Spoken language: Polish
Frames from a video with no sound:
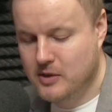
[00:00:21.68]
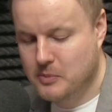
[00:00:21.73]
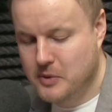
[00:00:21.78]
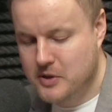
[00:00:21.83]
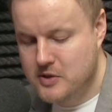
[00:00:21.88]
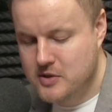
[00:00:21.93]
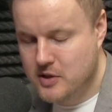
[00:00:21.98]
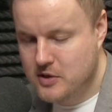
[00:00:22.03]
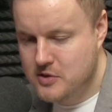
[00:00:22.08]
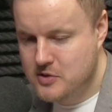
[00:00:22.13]
E,
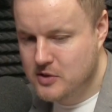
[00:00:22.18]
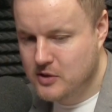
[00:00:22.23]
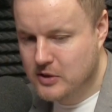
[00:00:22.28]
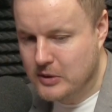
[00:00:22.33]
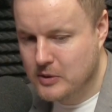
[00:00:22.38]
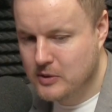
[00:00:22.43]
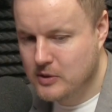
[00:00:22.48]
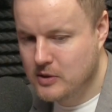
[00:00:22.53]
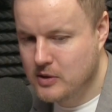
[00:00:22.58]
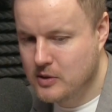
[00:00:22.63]
panie
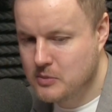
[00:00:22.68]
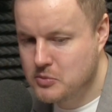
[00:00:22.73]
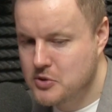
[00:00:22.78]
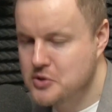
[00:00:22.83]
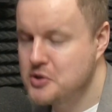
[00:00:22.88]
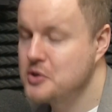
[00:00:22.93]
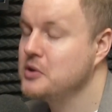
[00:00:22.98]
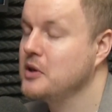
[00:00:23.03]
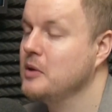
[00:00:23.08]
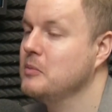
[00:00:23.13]
starosto, e,
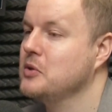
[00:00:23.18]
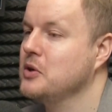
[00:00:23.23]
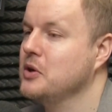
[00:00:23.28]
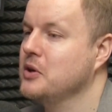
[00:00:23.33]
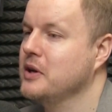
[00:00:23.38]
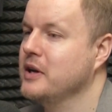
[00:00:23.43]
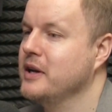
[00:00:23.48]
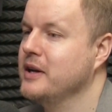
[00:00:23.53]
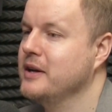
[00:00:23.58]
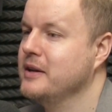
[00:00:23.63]
przyczynkiem
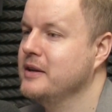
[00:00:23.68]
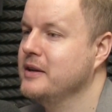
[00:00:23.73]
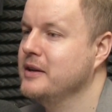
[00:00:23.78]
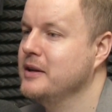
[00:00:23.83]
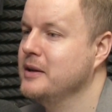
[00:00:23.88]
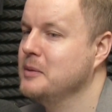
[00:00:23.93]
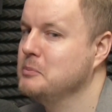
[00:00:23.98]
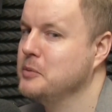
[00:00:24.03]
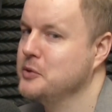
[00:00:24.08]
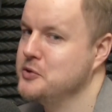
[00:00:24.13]
trochę,
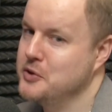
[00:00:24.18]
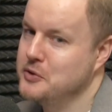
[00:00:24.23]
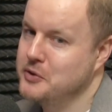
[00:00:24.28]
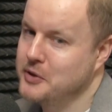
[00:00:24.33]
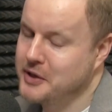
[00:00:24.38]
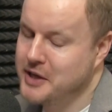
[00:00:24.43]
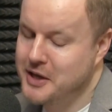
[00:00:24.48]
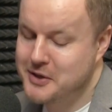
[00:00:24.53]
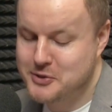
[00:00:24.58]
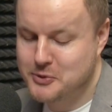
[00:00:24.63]
e, po
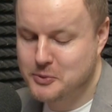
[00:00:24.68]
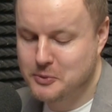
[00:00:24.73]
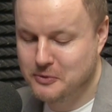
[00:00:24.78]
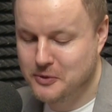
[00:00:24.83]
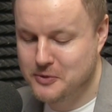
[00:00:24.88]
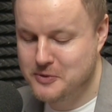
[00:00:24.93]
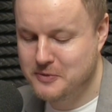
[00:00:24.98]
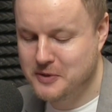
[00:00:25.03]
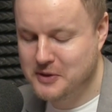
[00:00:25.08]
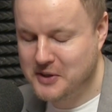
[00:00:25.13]
dziennikarsku
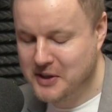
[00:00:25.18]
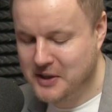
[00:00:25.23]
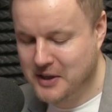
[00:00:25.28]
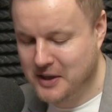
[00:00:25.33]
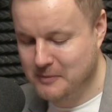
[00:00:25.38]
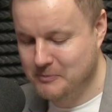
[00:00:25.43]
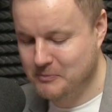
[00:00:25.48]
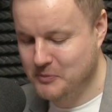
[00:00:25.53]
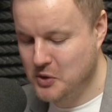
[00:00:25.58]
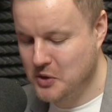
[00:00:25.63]
mówiąc
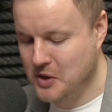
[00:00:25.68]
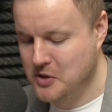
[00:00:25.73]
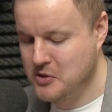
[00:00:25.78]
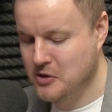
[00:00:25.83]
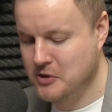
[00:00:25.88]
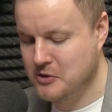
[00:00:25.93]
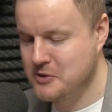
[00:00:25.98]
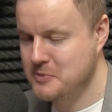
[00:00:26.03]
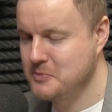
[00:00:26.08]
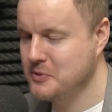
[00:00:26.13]
wytrychem do
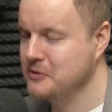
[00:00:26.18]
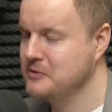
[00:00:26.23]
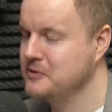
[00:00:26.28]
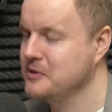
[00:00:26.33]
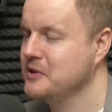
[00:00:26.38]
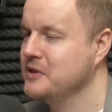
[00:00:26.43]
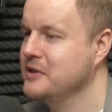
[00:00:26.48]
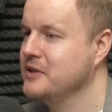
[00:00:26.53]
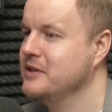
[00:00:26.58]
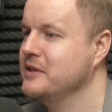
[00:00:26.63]
naszej
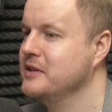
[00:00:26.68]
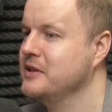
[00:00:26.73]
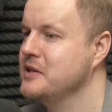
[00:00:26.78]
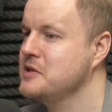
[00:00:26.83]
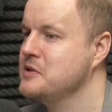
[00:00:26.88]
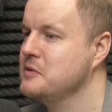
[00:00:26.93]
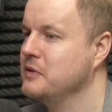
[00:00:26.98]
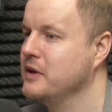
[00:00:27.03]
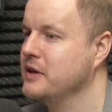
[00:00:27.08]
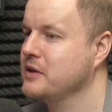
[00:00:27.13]
rozmowy
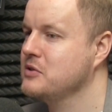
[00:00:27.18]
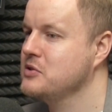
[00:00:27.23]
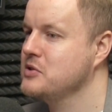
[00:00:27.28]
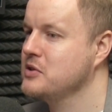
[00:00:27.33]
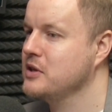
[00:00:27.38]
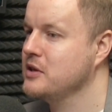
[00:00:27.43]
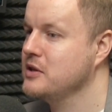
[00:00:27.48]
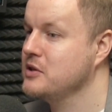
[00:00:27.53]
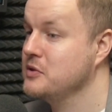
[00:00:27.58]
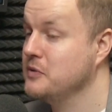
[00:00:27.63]
jest fakt,
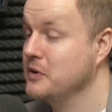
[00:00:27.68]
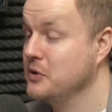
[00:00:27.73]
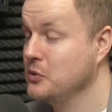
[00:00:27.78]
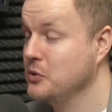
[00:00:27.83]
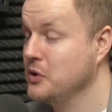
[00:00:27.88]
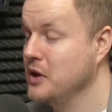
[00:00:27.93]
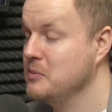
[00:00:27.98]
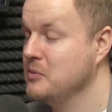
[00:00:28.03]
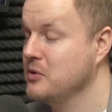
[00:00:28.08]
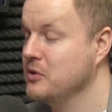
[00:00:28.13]
że
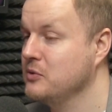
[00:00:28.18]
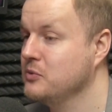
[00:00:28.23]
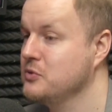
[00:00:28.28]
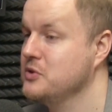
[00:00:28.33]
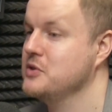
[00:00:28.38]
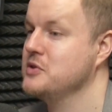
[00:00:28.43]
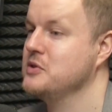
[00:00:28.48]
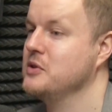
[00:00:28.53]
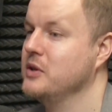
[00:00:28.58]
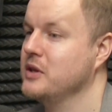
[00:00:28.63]
świętujemy
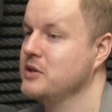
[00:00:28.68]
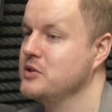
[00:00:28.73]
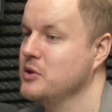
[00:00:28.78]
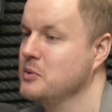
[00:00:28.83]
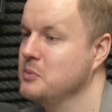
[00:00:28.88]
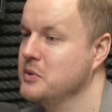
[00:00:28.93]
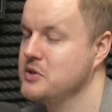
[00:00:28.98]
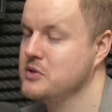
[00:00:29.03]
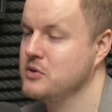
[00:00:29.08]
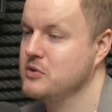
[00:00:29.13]

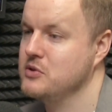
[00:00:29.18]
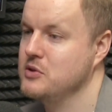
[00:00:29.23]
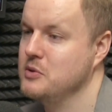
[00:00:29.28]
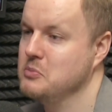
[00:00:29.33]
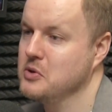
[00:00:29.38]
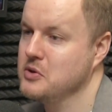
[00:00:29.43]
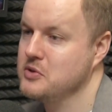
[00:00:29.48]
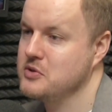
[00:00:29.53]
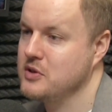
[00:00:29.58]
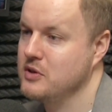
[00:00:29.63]
20-lecie
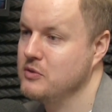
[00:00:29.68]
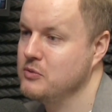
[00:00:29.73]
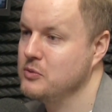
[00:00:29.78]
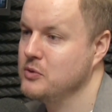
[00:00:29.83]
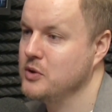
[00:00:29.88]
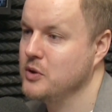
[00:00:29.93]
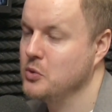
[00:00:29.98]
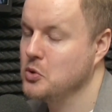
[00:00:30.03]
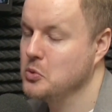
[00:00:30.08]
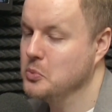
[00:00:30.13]
obecności Polski w
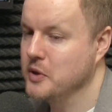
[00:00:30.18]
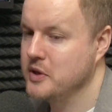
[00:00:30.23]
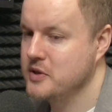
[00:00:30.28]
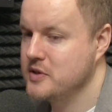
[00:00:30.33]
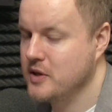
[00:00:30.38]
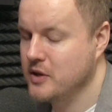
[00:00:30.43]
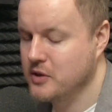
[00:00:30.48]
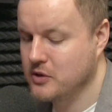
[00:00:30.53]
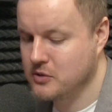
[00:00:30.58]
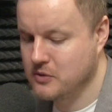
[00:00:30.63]
Unii
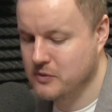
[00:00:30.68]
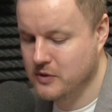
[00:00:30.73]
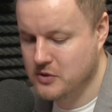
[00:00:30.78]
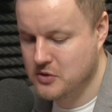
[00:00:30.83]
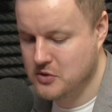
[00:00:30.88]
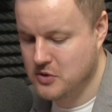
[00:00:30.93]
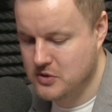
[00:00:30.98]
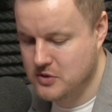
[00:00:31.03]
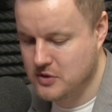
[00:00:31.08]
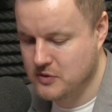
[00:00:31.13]
Europejskiej. Rok
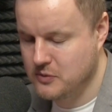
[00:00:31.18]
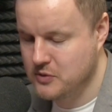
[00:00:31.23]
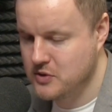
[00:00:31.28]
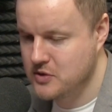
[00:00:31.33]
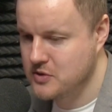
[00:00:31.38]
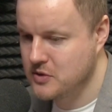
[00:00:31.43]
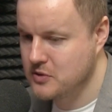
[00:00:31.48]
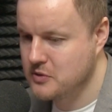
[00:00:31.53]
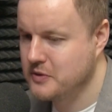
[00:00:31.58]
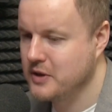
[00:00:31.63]

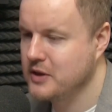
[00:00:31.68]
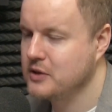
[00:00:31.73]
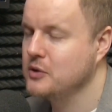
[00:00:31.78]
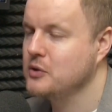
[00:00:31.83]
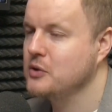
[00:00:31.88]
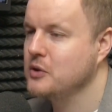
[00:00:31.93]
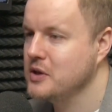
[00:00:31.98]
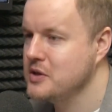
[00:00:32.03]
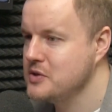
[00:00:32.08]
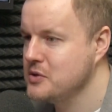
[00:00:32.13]

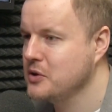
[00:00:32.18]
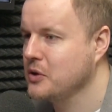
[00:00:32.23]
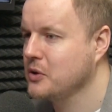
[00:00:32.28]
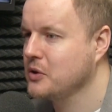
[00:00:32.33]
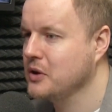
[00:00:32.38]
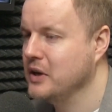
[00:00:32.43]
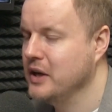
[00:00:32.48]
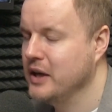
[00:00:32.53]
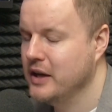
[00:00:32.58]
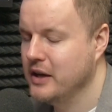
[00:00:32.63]
2024 to jest
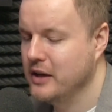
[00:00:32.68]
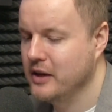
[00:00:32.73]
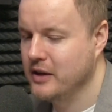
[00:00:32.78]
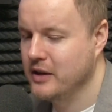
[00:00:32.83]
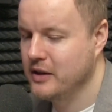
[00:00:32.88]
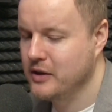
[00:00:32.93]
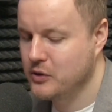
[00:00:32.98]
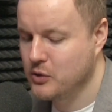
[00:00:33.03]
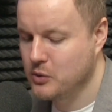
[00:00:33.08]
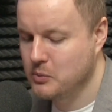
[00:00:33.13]
rok
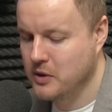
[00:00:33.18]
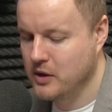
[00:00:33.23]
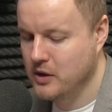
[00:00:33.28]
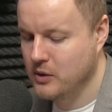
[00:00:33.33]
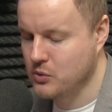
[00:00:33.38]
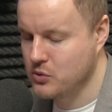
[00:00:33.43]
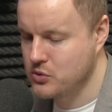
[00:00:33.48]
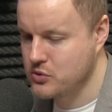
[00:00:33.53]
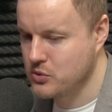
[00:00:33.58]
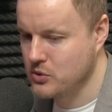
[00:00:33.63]

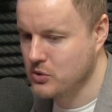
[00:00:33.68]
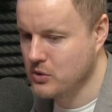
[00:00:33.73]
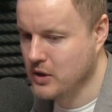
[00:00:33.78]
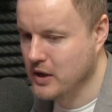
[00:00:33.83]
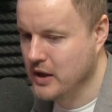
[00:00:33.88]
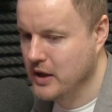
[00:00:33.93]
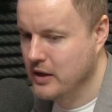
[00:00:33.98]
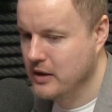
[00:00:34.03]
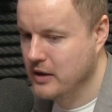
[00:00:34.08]
jubileuszu.